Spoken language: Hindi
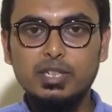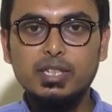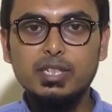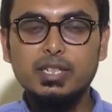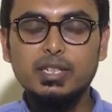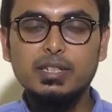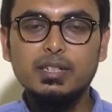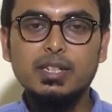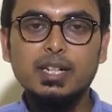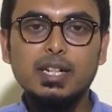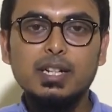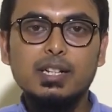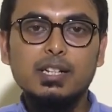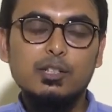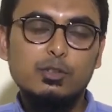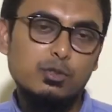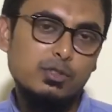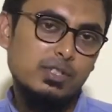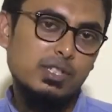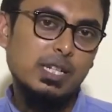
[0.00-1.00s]
ट्वेंटी के
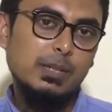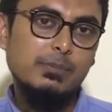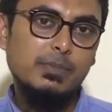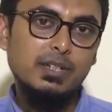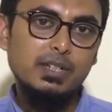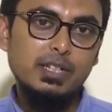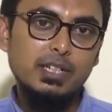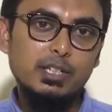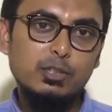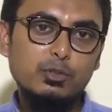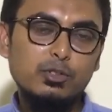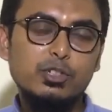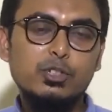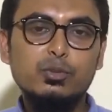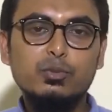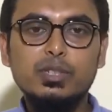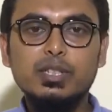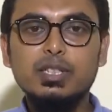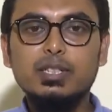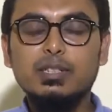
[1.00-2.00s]
तो स्नैपड्रैगन ट्वेंटी
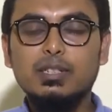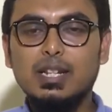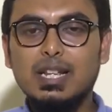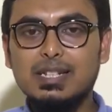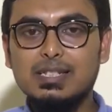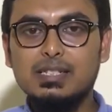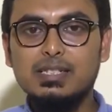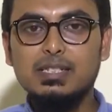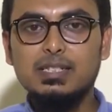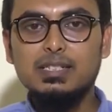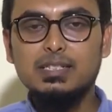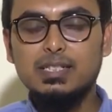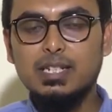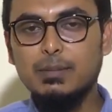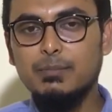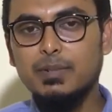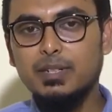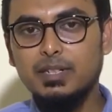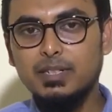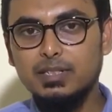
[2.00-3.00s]
चूंकि लास्ट ईयर
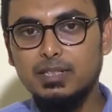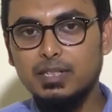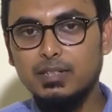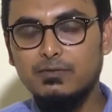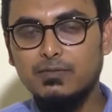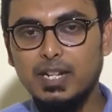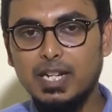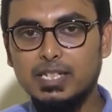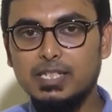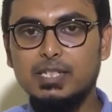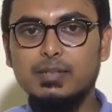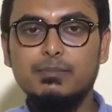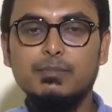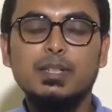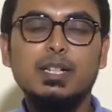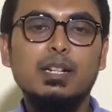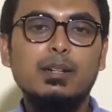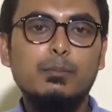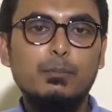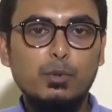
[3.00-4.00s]
स्नैपड्रैगन का फ्लैगशिप
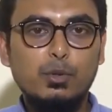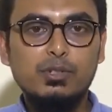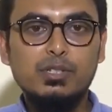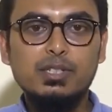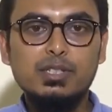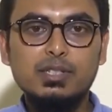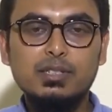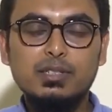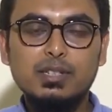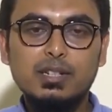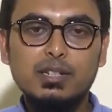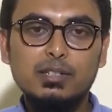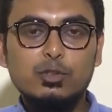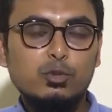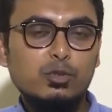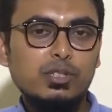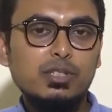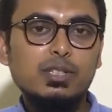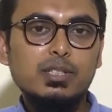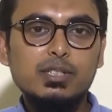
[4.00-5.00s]
प्रोसेसर था
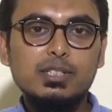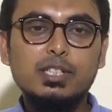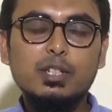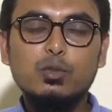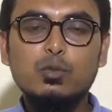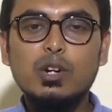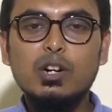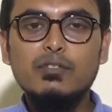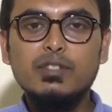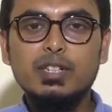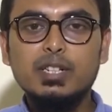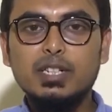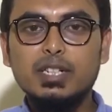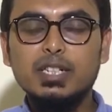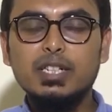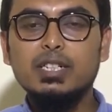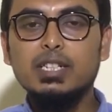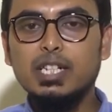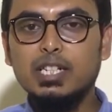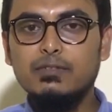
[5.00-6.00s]
तो उसी तरह से हुआ का
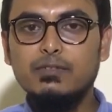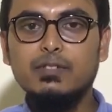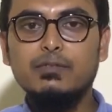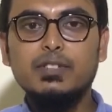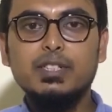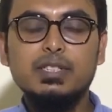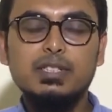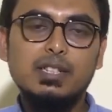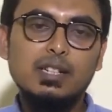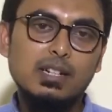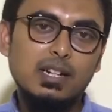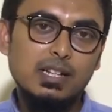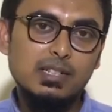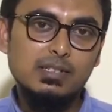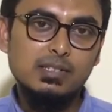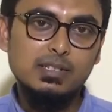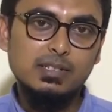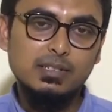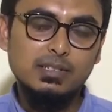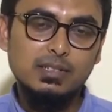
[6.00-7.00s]
नाइन फिफ्टी इसका
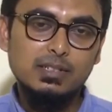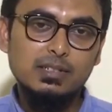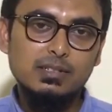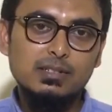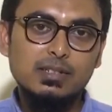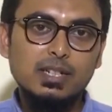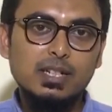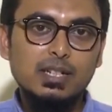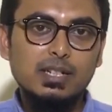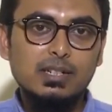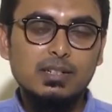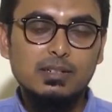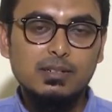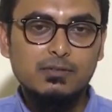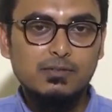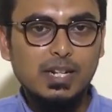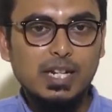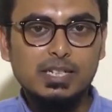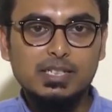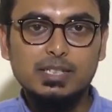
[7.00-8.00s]
लास्ट ईयर का
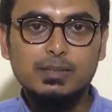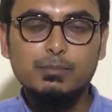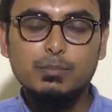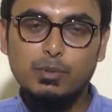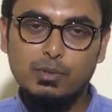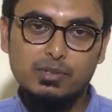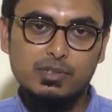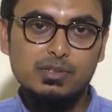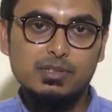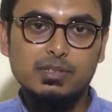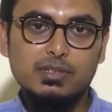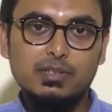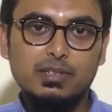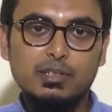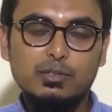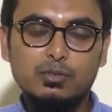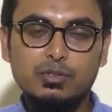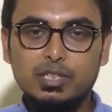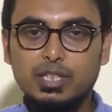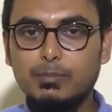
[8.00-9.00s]
फ्लैगशिप प्रोसेसर
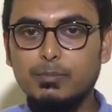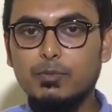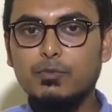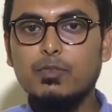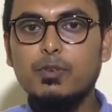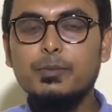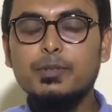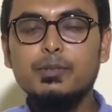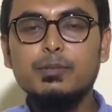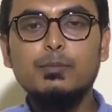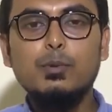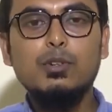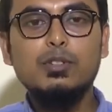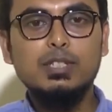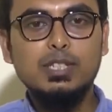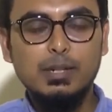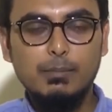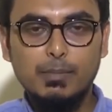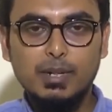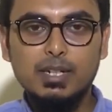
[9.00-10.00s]
था तो इसकी परफॉर्मेंस भी
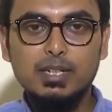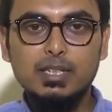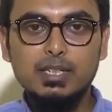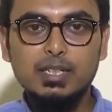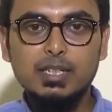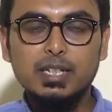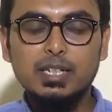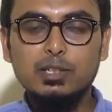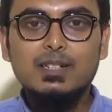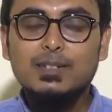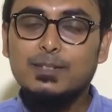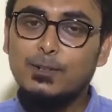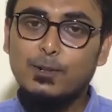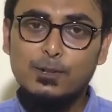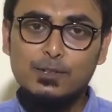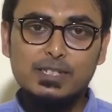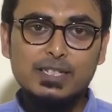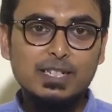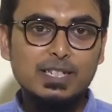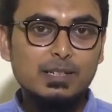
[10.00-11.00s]
बहुत कमाल की कॉन्स की
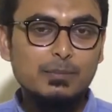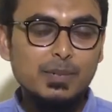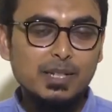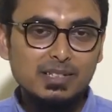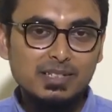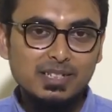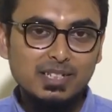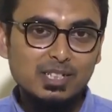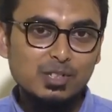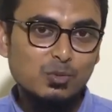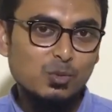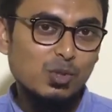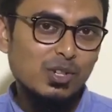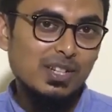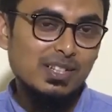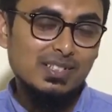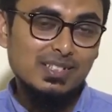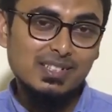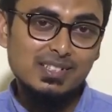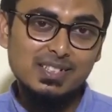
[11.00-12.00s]
अगर बात करें तो वो है इसका
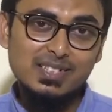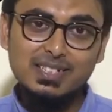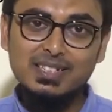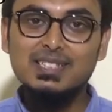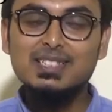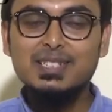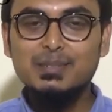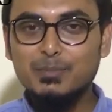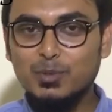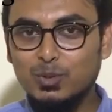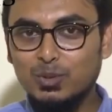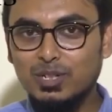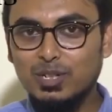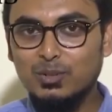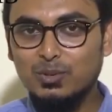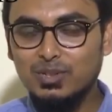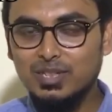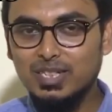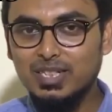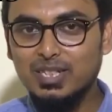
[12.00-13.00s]
सिंगल सिम होना
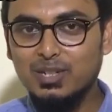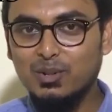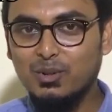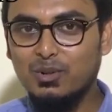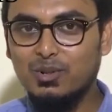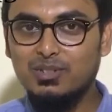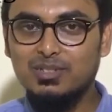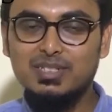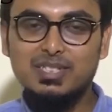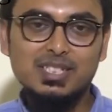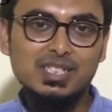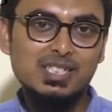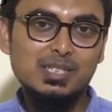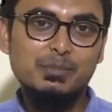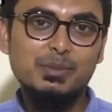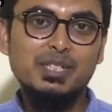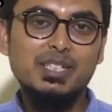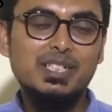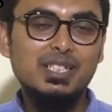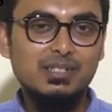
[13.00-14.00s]
ओनली और थ्री जीबी की
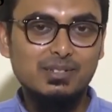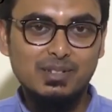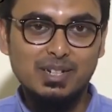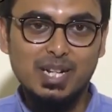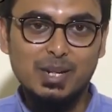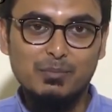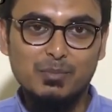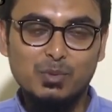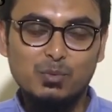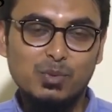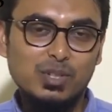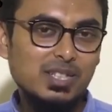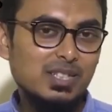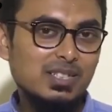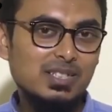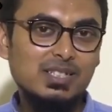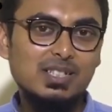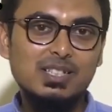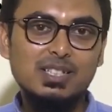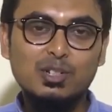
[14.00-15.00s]
रैम वेल इससे
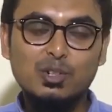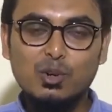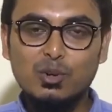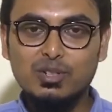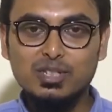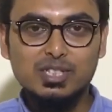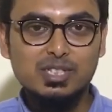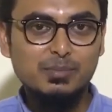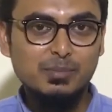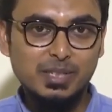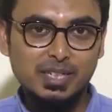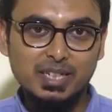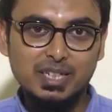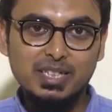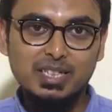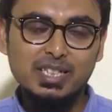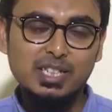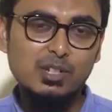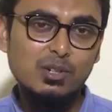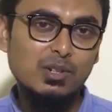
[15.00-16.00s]
ज्यादा कॉन्स इसमें नहीं है
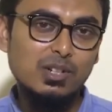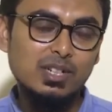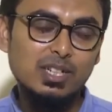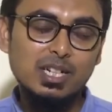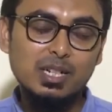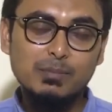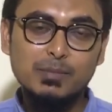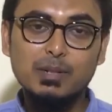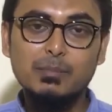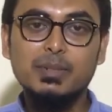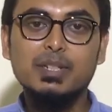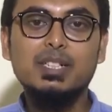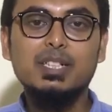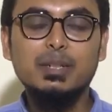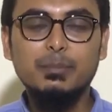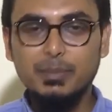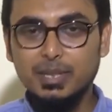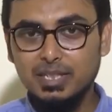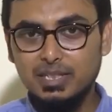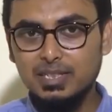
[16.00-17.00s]
और अगर आपका बजट बीस
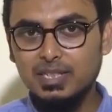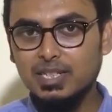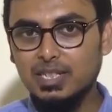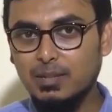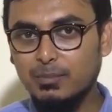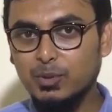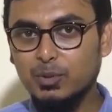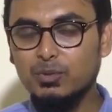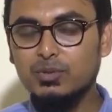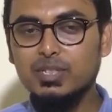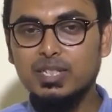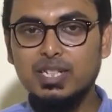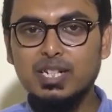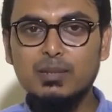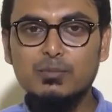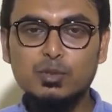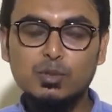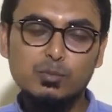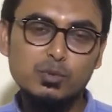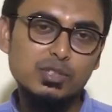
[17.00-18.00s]
हजार या फिर उससे कम तो
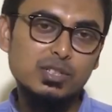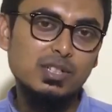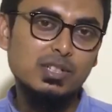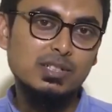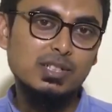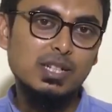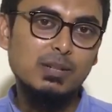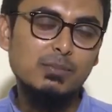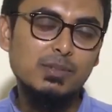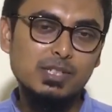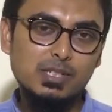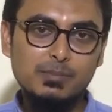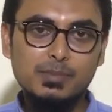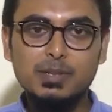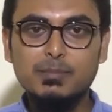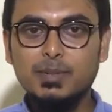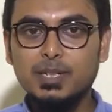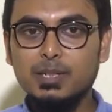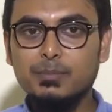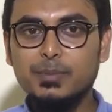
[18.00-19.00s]
मुझे लगता है आपका सबसे पहले
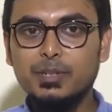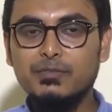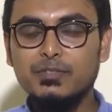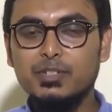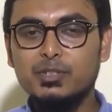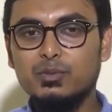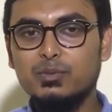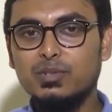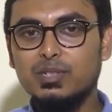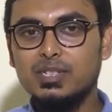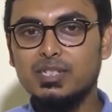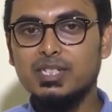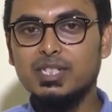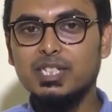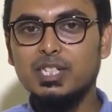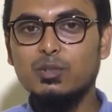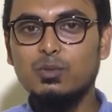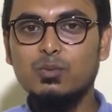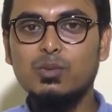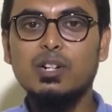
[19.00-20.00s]
प्रेफरेंस होना चाहिए
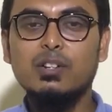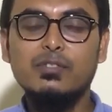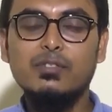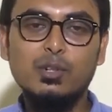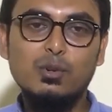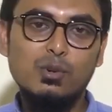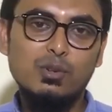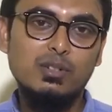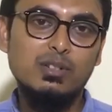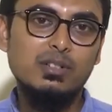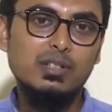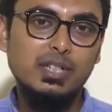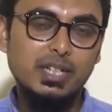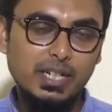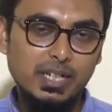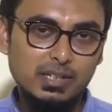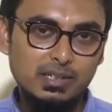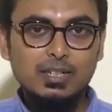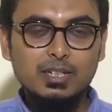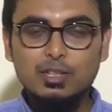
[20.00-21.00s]
हुआ ऑनर एट
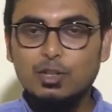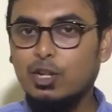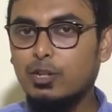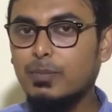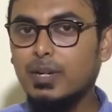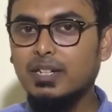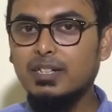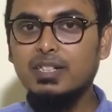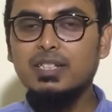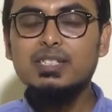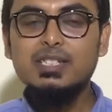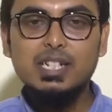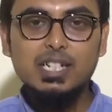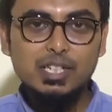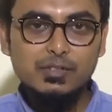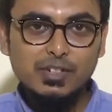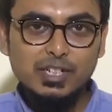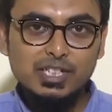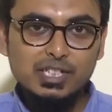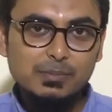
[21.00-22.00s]
और बाकी के चार
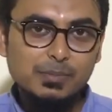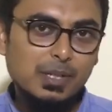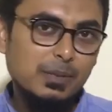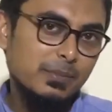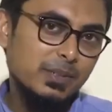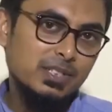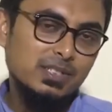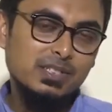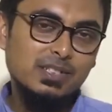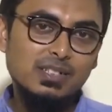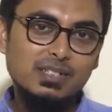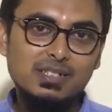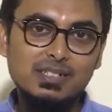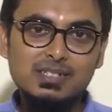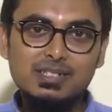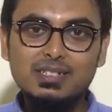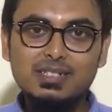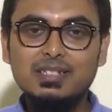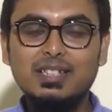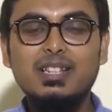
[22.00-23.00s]
डिवाइसेस भी आप कंसिडर कर
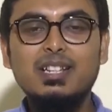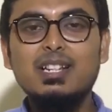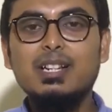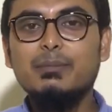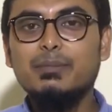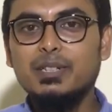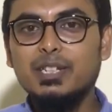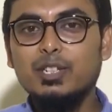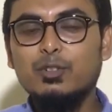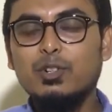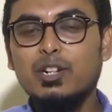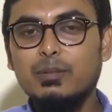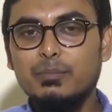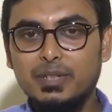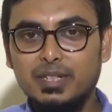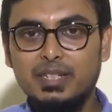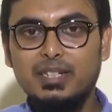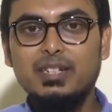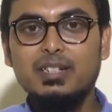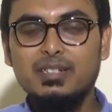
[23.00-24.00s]
सकते हैं आपके रिक्वायरमेंट के
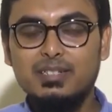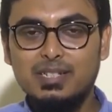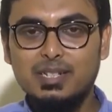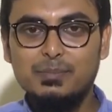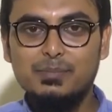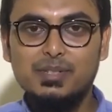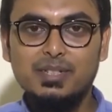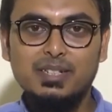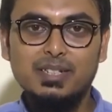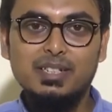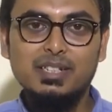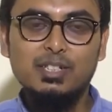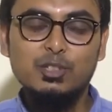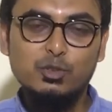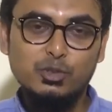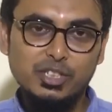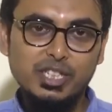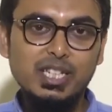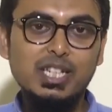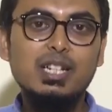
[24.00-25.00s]
हिसाब से तो
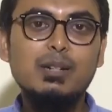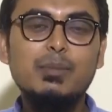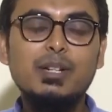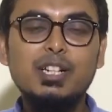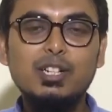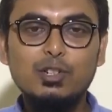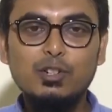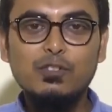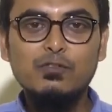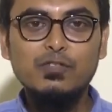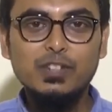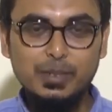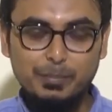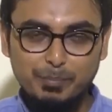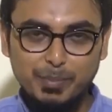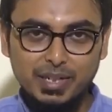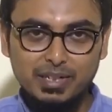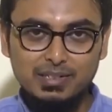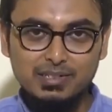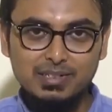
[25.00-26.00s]
ये हमारे टॉप फाइव
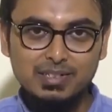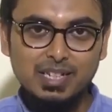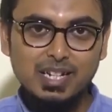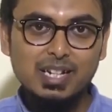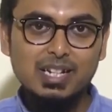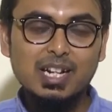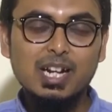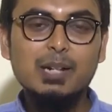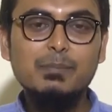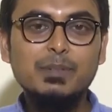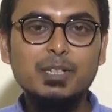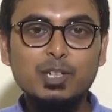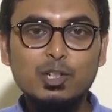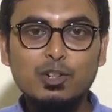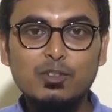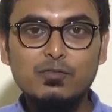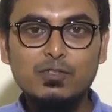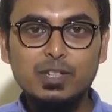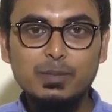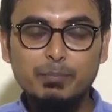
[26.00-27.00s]
पिक्स क्या है आपके टॉप
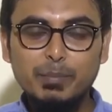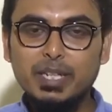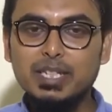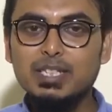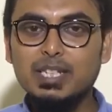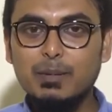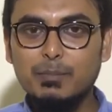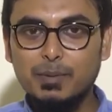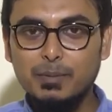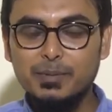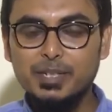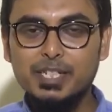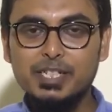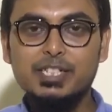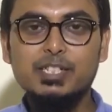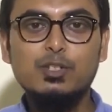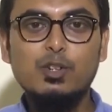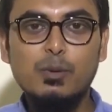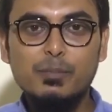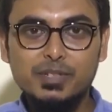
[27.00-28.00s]
फाइव पिक्स आप हमें नीचे
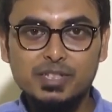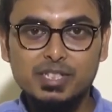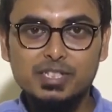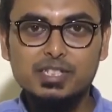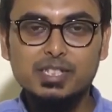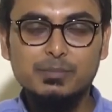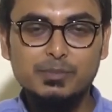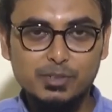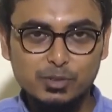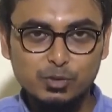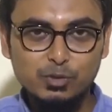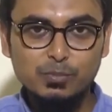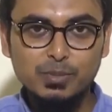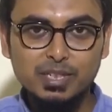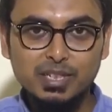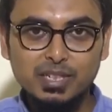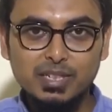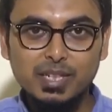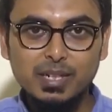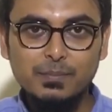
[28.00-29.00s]
कॉमेंट सेक्शन में जरूर
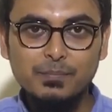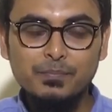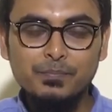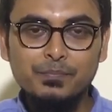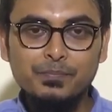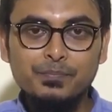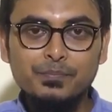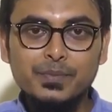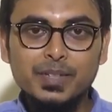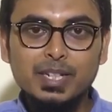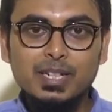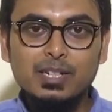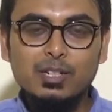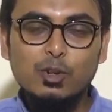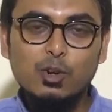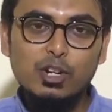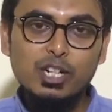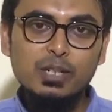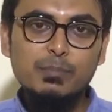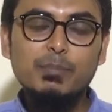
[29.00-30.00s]
बताइए और
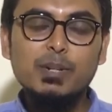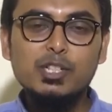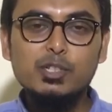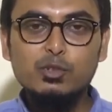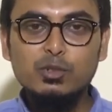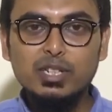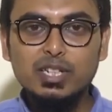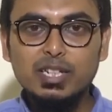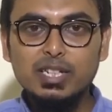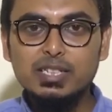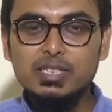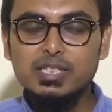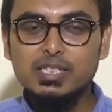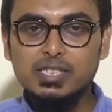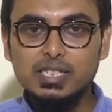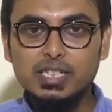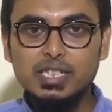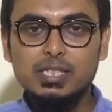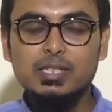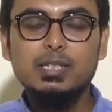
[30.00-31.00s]
इन पांचों के लिंक्स नीचे
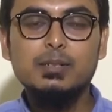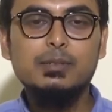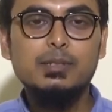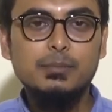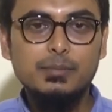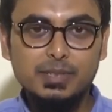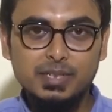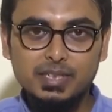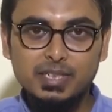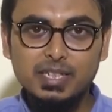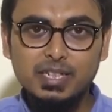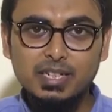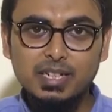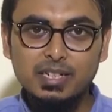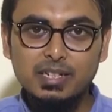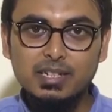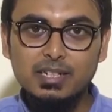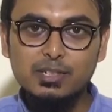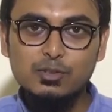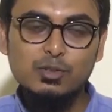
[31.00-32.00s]
डिस्क्रिप्शन में दिए गए
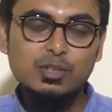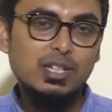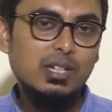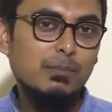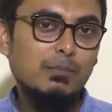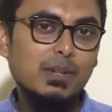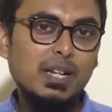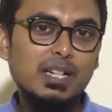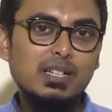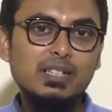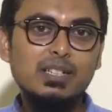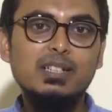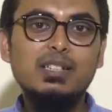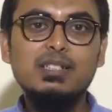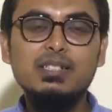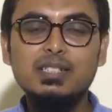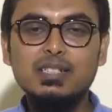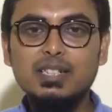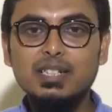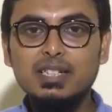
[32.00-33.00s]
हैं सो अगर आप प्लान करें इसे
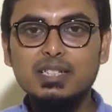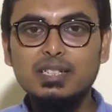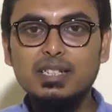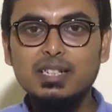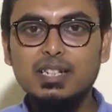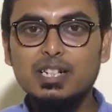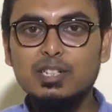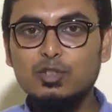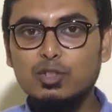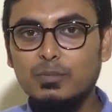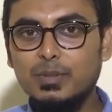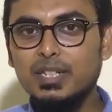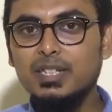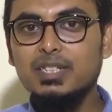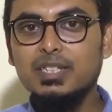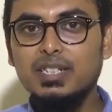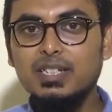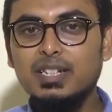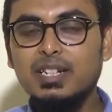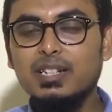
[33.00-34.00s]
खरीदने का तो हमारे दिए
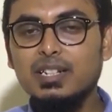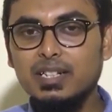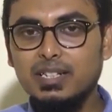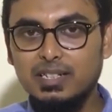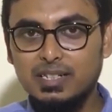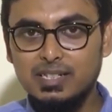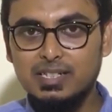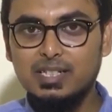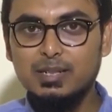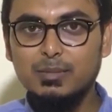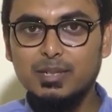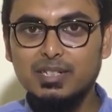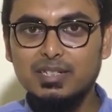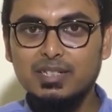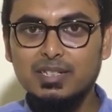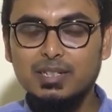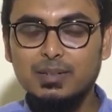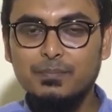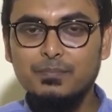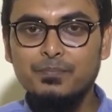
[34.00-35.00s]
गए लिंक का इस्तेमाल करें